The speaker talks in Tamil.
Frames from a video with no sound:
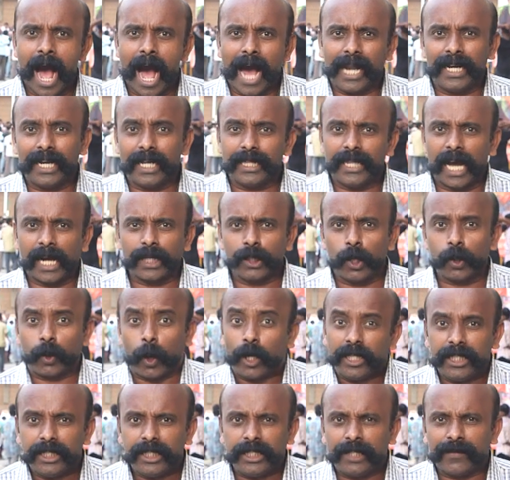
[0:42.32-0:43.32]
அல்லது அங்கு
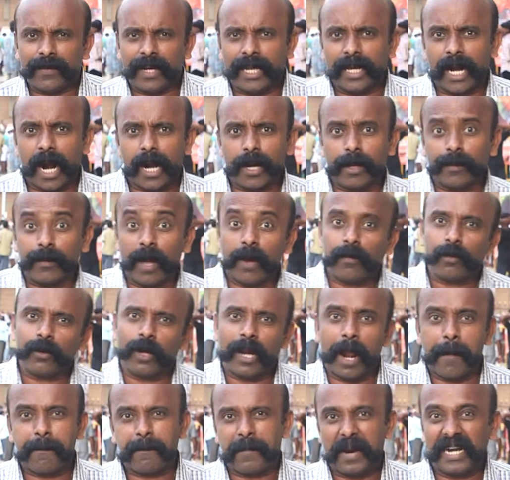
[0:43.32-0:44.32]
கொஞ்சி விளையாடும்
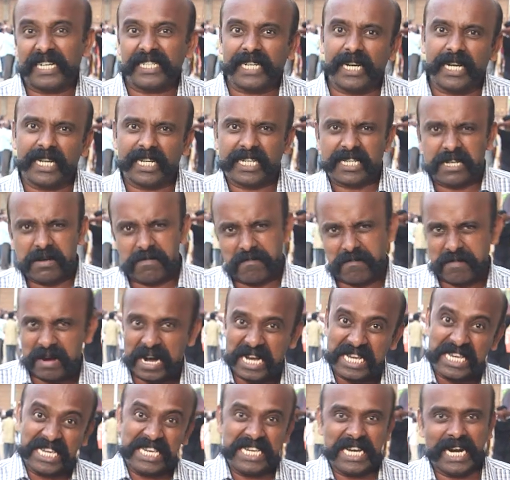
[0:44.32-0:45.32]
எங்குல பெண்களுக்கு
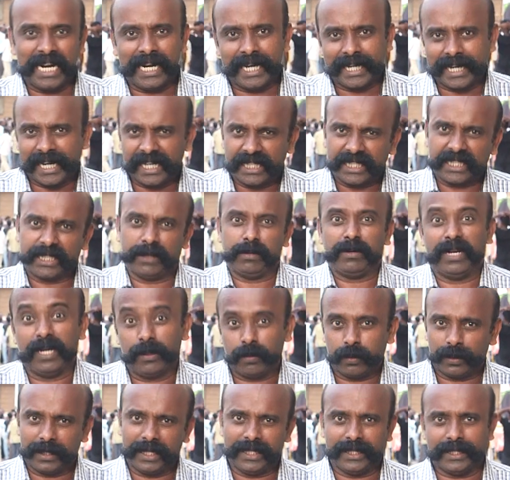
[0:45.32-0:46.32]
மஞ்சள் அரைத்து
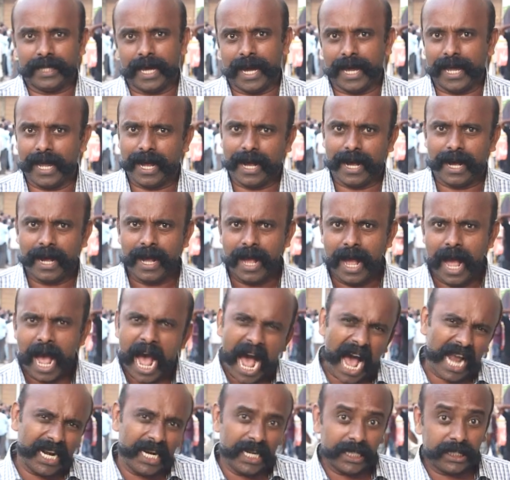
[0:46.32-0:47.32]
பணி புரிந்தாயா
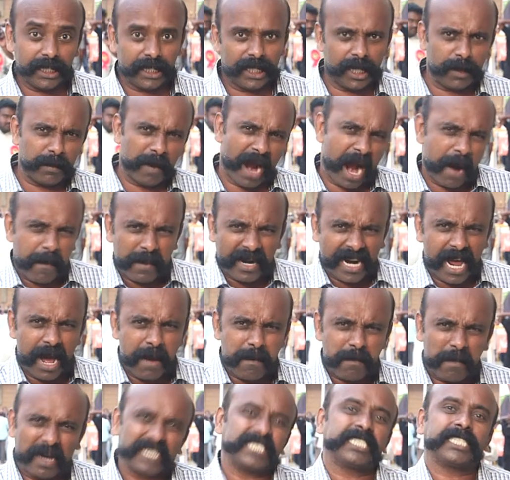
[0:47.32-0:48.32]
அல்லது நீ மாமனா
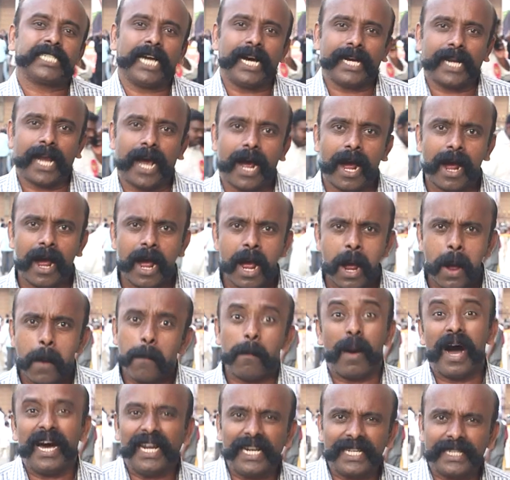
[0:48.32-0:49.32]
மச்சானா
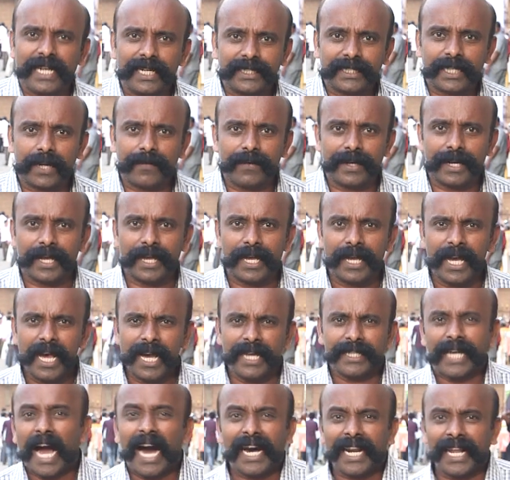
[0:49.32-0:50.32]
மானம் கெட்டவனே
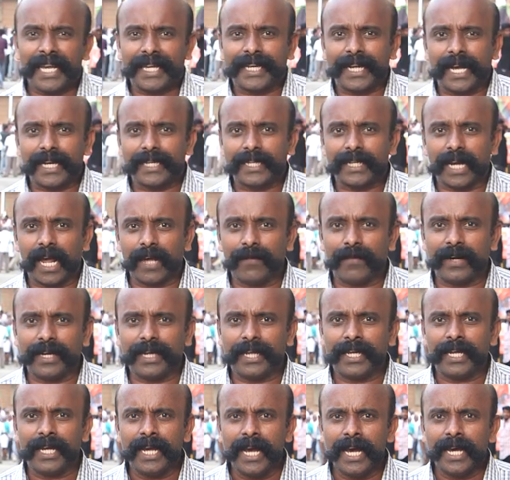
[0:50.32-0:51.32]
யாரை கேட்கிறாய்
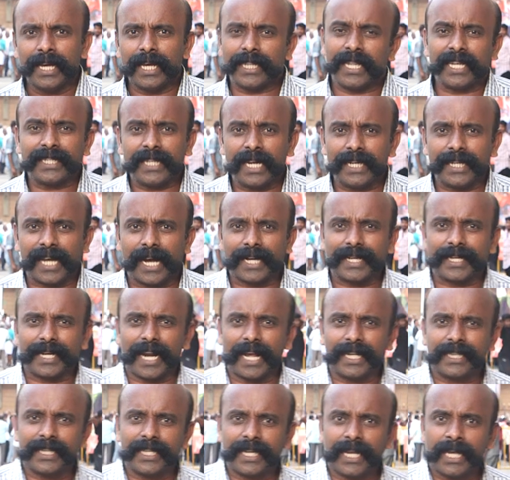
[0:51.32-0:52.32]
வரி எதற்கு
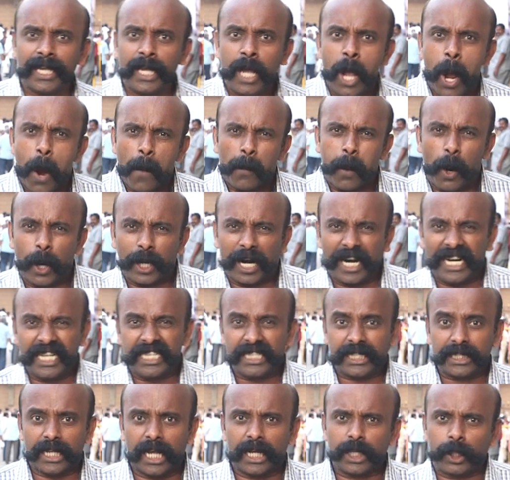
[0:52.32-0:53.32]
கேட்கிறாய் திரை
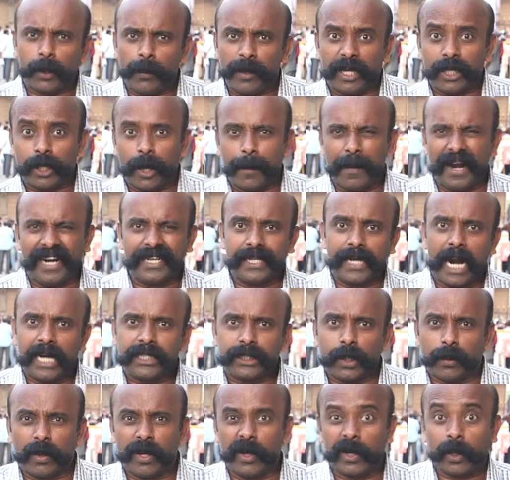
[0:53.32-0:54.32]
போரடித்து நெற்குவிக்கு மேடு
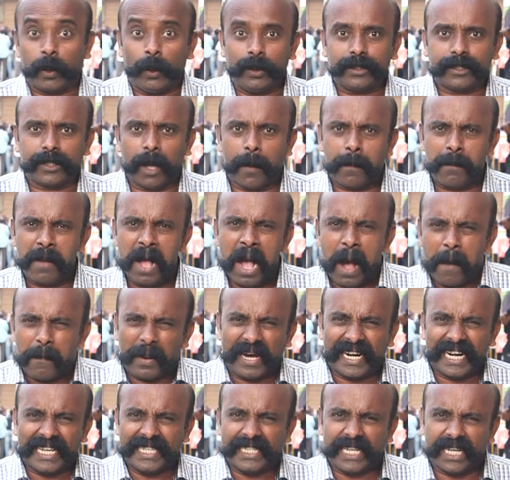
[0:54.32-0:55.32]
நாட்டு உழவர் கூட்டம்
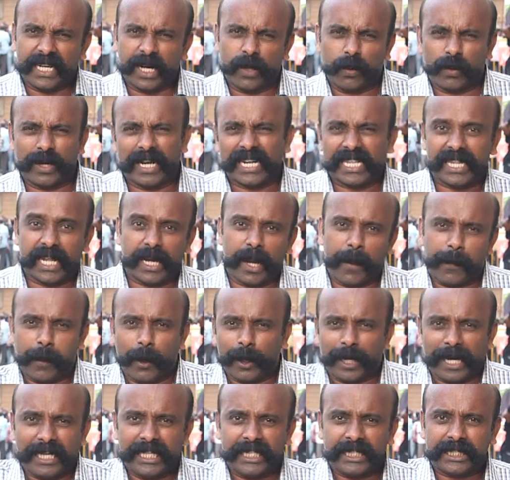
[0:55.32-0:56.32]
பரங்கியரின் உடல்தலை
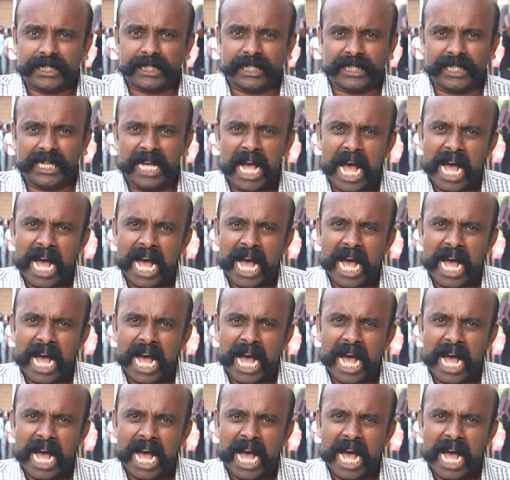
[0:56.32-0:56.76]
போரடித்து